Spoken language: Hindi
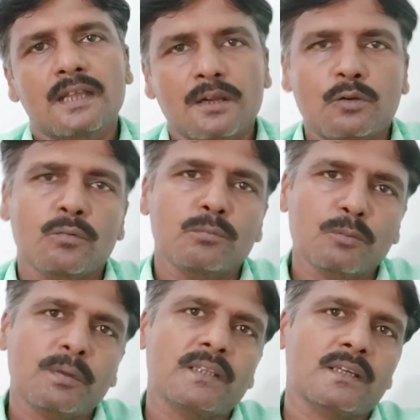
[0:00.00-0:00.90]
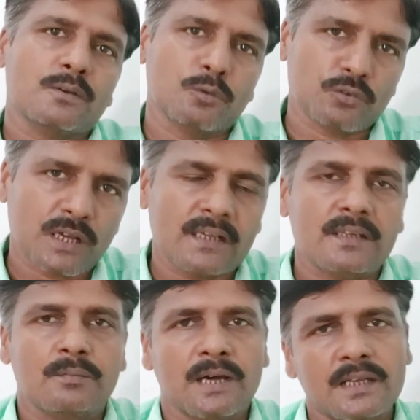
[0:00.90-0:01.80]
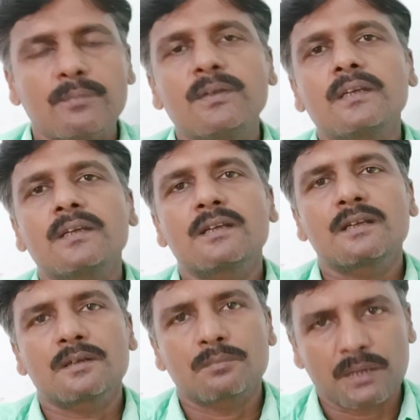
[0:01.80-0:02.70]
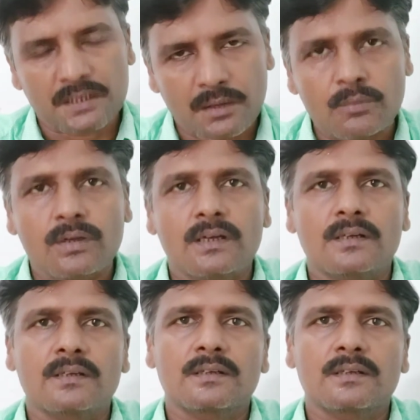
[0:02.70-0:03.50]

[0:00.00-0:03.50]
एक होम्योपैथिक नुस्खा के बारे में बताऊंगा